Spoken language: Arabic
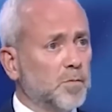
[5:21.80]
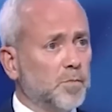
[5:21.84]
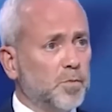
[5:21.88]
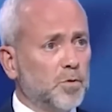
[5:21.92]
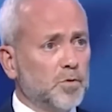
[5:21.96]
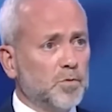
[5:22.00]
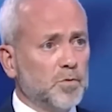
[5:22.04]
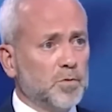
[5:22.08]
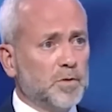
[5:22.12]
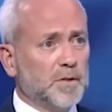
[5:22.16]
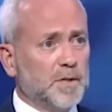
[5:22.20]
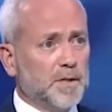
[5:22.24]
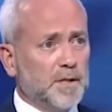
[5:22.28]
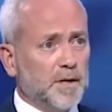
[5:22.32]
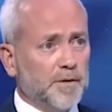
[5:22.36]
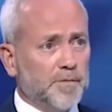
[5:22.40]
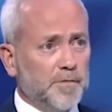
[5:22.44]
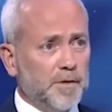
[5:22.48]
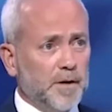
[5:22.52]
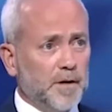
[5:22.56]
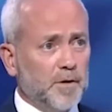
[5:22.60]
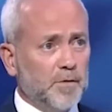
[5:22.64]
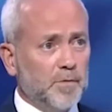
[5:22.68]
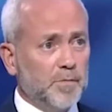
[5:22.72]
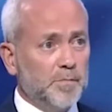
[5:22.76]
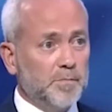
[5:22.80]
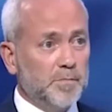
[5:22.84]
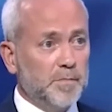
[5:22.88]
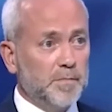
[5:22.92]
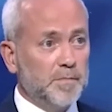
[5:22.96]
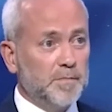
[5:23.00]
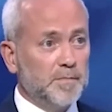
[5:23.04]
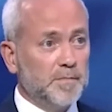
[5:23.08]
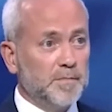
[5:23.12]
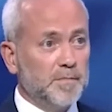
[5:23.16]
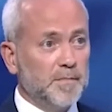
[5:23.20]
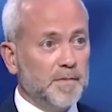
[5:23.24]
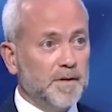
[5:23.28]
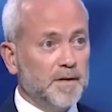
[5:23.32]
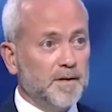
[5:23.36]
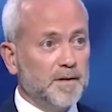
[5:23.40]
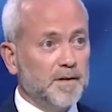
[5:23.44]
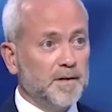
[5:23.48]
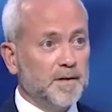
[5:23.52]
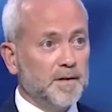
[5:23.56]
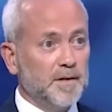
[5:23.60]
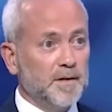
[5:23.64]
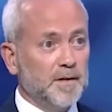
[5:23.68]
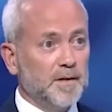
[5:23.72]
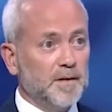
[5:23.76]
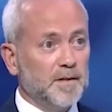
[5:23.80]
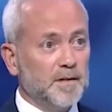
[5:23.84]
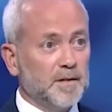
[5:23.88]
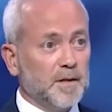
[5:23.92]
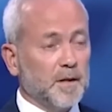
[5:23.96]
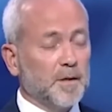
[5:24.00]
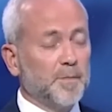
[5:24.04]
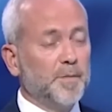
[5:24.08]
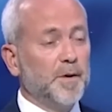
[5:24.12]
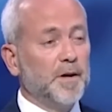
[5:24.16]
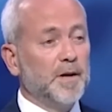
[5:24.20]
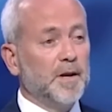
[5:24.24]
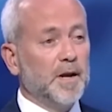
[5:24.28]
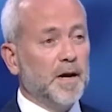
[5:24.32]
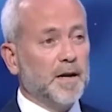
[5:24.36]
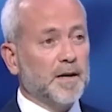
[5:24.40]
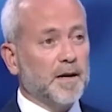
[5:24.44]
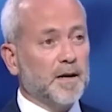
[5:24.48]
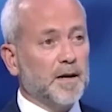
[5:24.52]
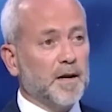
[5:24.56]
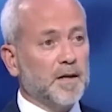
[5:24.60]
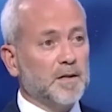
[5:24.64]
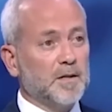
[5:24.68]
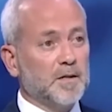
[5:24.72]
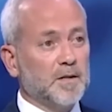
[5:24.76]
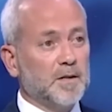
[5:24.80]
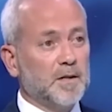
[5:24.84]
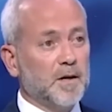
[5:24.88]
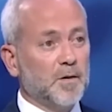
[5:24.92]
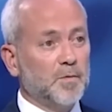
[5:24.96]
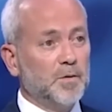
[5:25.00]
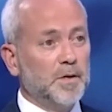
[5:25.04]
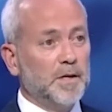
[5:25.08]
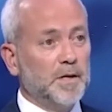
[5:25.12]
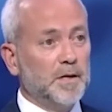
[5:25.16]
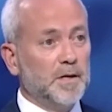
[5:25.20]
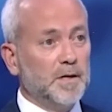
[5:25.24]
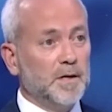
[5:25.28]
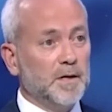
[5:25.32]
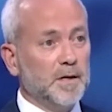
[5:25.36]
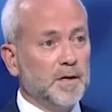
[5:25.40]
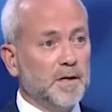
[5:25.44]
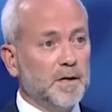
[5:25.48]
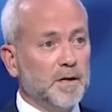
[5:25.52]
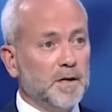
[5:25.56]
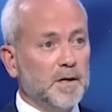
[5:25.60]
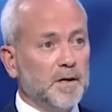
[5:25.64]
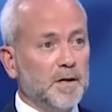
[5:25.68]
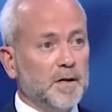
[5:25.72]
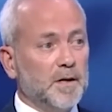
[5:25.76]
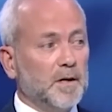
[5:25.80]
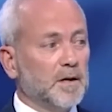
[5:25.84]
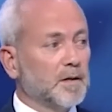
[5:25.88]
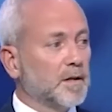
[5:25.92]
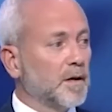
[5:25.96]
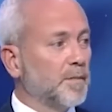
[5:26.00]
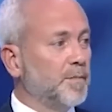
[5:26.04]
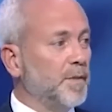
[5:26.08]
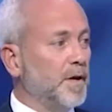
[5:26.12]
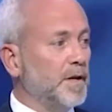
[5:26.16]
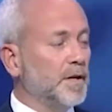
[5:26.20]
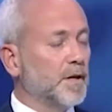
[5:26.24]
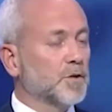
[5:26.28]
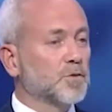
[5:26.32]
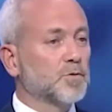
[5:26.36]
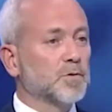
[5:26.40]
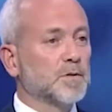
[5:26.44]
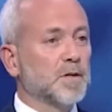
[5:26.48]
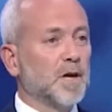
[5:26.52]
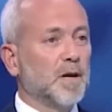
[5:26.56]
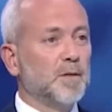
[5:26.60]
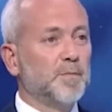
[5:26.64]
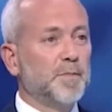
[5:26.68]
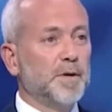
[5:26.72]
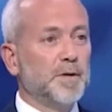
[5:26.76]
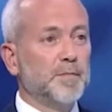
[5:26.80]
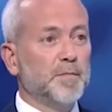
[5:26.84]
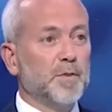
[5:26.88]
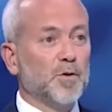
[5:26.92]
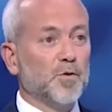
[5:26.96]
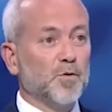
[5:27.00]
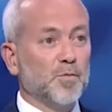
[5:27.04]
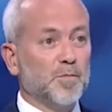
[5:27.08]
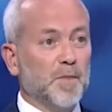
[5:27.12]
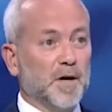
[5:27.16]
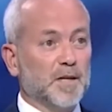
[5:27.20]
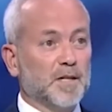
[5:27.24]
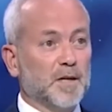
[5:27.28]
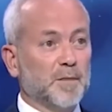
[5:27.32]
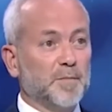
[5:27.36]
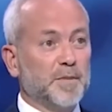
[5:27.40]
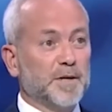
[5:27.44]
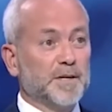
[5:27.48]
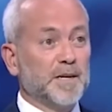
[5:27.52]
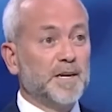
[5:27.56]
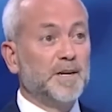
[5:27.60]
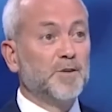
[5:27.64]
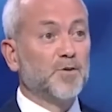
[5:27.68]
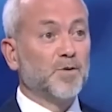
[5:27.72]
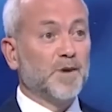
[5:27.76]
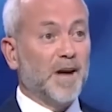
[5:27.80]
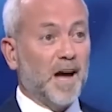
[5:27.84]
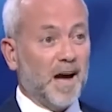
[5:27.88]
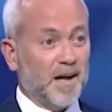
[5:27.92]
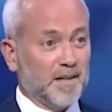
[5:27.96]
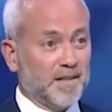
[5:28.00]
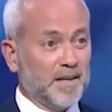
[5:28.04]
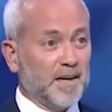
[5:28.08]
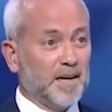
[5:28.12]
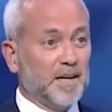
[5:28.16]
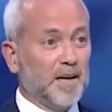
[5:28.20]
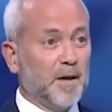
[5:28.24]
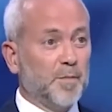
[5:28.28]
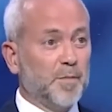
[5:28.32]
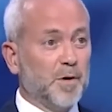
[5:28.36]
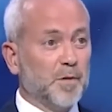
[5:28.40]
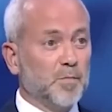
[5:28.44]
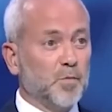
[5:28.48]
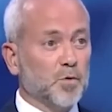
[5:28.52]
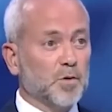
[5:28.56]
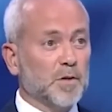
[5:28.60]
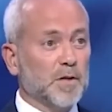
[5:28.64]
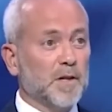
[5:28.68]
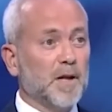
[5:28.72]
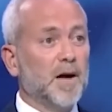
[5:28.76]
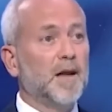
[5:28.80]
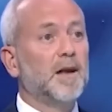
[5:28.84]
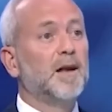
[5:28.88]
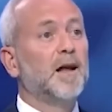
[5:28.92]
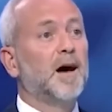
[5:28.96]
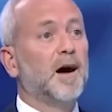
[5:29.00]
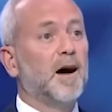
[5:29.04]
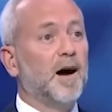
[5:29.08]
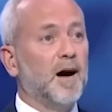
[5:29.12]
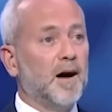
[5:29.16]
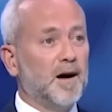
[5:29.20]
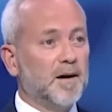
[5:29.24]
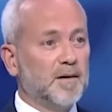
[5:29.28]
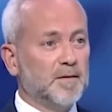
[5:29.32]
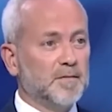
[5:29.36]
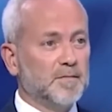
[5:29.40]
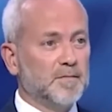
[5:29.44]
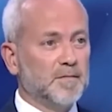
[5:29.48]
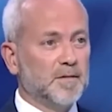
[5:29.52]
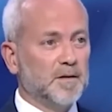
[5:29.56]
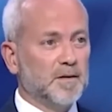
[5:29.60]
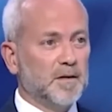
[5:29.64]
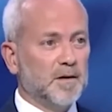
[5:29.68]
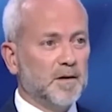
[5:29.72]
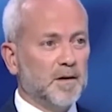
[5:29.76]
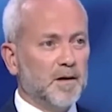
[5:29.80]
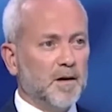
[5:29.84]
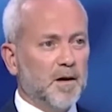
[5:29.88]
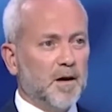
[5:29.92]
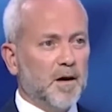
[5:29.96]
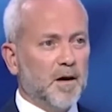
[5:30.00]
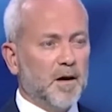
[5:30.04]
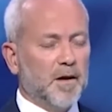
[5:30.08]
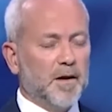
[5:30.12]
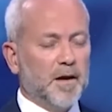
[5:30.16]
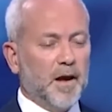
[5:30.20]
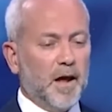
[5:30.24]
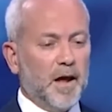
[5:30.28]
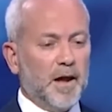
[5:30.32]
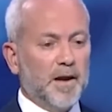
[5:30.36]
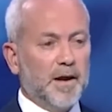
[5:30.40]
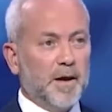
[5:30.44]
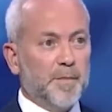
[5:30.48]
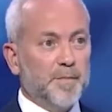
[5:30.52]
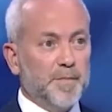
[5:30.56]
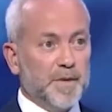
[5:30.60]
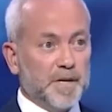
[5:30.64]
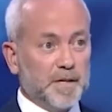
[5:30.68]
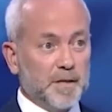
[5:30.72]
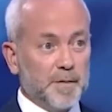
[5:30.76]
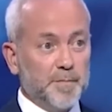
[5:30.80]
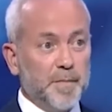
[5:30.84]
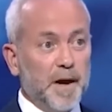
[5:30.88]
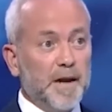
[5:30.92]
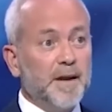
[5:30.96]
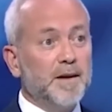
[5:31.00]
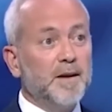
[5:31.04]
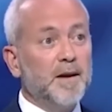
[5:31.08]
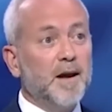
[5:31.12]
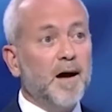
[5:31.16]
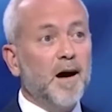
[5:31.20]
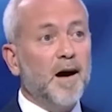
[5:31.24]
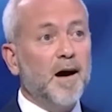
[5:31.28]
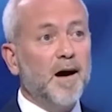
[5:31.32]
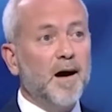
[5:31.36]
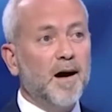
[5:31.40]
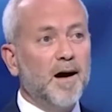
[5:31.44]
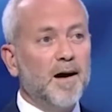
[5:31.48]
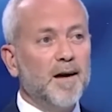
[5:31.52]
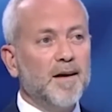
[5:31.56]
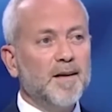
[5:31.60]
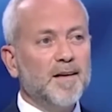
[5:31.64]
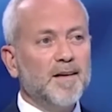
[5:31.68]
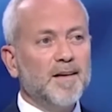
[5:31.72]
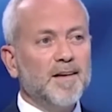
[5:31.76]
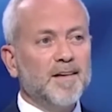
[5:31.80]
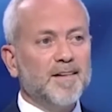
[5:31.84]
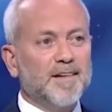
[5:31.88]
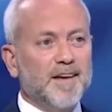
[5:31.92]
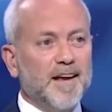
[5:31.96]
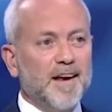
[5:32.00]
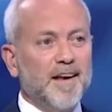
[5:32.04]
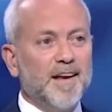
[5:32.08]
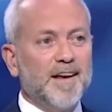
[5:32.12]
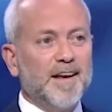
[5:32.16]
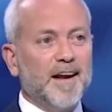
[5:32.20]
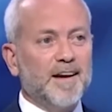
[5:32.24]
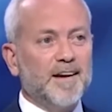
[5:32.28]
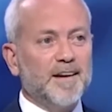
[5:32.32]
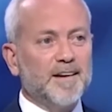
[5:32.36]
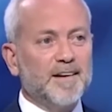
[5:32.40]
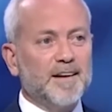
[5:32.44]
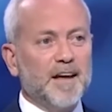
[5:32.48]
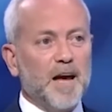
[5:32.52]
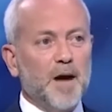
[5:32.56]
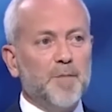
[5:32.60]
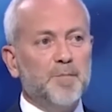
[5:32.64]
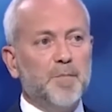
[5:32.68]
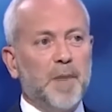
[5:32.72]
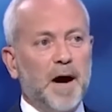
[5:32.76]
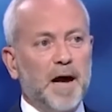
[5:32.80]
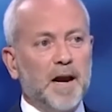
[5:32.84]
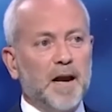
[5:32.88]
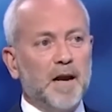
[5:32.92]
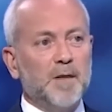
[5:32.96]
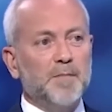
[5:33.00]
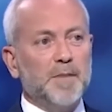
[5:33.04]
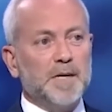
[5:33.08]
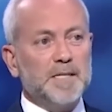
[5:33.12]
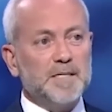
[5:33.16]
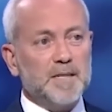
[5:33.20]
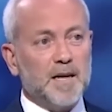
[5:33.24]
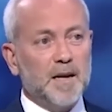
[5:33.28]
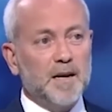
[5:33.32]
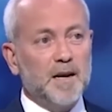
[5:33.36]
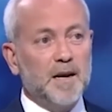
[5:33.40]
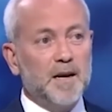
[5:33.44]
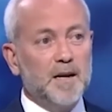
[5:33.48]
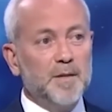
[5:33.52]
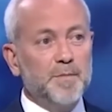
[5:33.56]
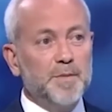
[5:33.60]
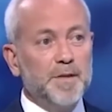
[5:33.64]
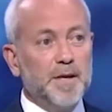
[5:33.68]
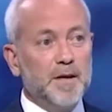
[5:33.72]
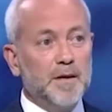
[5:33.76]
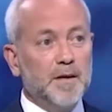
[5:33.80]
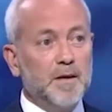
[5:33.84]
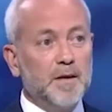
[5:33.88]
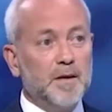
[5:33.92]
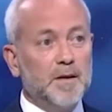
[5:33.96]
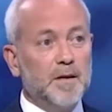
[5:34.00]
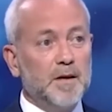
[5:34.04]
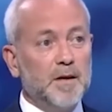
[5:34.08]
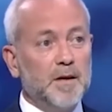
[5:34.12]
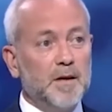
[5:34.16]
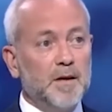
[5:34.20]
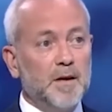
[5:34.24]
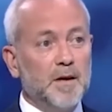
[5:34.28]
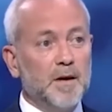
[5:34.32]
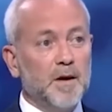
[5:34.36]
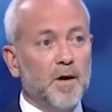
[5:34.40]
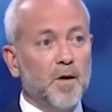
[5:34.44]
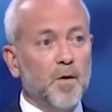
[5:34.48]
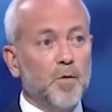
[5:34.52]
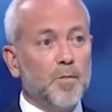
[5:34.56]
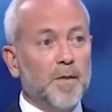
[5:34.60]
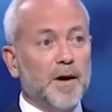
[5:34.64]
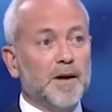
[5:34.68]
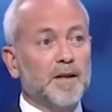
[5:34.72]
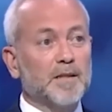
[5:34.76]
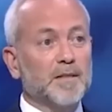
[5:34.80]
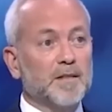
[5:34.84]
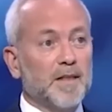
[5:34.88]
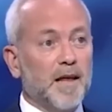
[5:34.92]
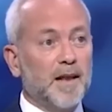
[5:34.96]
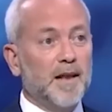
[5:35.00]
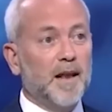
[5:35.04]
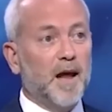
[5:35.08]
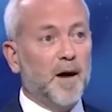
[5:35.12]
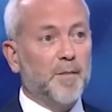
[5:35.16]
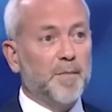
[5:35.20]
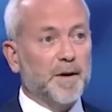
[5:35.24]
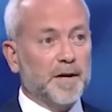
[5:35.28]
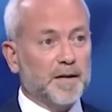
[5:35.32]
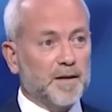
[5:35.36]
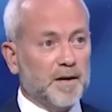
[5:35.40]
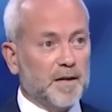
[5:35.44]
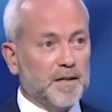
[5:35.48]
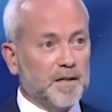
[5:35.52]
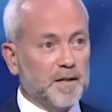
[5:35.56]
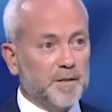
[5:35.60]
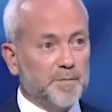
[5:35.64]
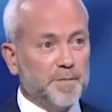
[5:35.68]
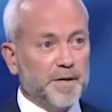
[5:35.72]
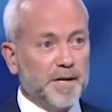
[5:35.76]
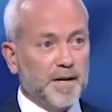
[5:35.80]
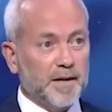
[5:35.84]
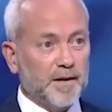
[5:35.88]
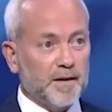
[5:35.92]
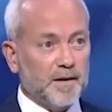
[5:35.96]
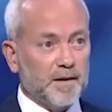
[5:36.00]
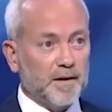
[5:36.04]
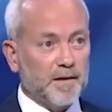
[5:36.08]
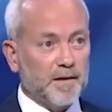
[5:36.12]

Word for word: بنود التفاهم تطبيق القرارات الدوليه طب نحن شو طالبين منهم معتبرينهم اعدائنا بالمطلق لا نحن بنتمنى كلنا ننكب على المساله اللبنانيه وما نتطلع برات لبنان